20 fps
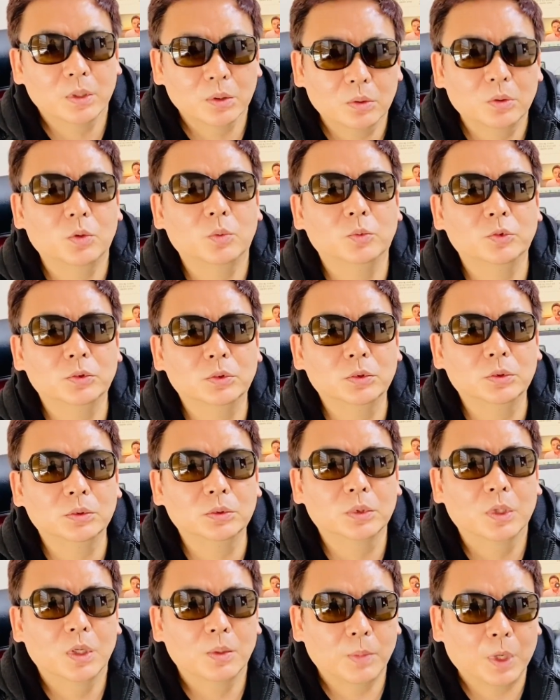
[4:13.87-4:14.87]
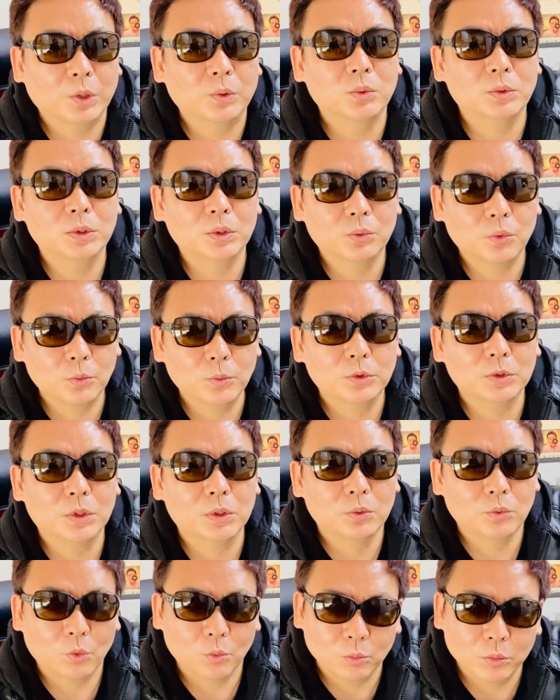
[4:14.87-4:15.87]
그런 분들은 반도체
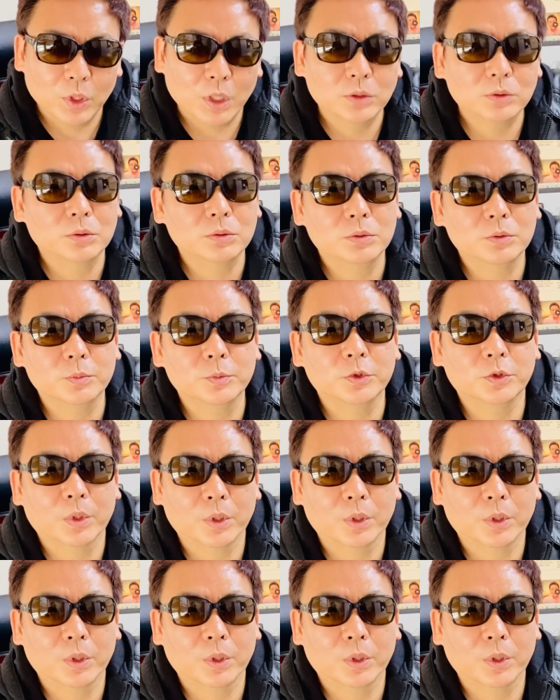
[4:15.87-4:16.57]
소부장을 공부하셨으면